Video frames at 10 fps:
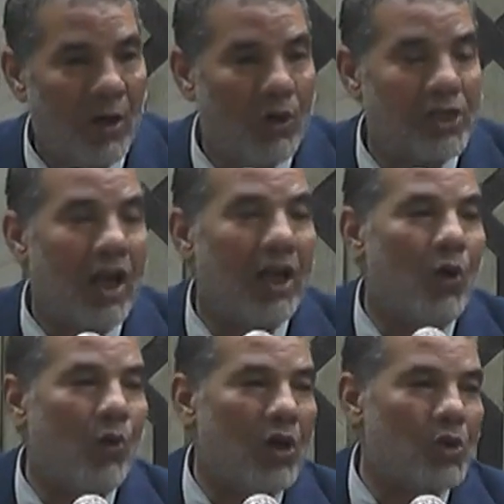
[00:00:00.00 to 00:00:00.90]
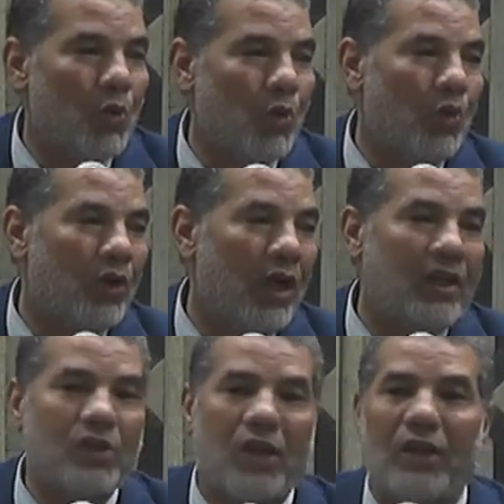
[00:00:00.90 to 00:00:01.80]
وسأله رسول
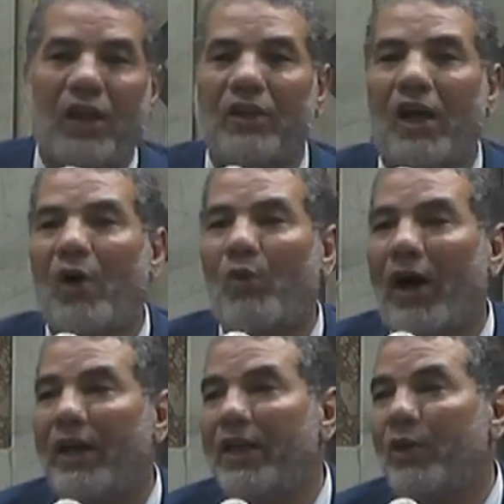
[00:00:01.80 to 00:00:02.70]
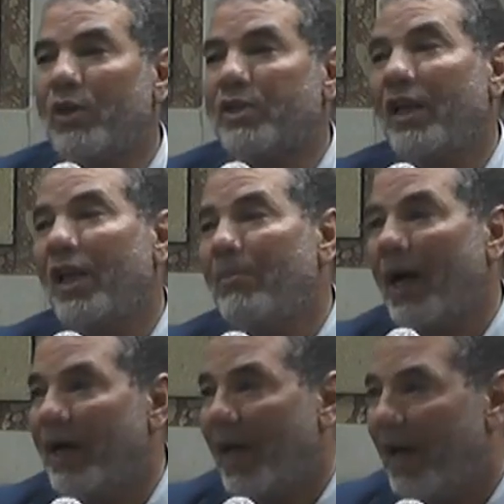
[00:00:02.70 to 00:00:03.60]
الله صلى الله عليه وسلم
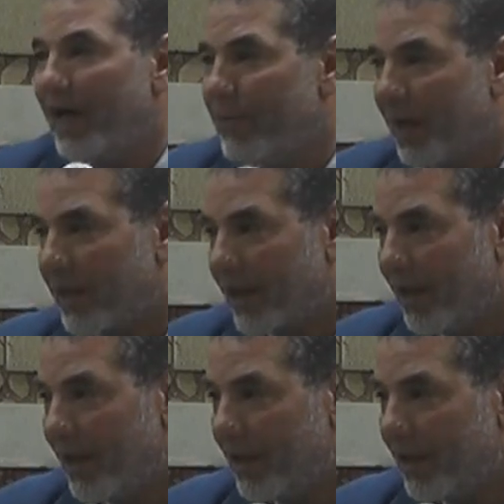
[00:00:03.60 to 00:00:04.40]
عن حال مكة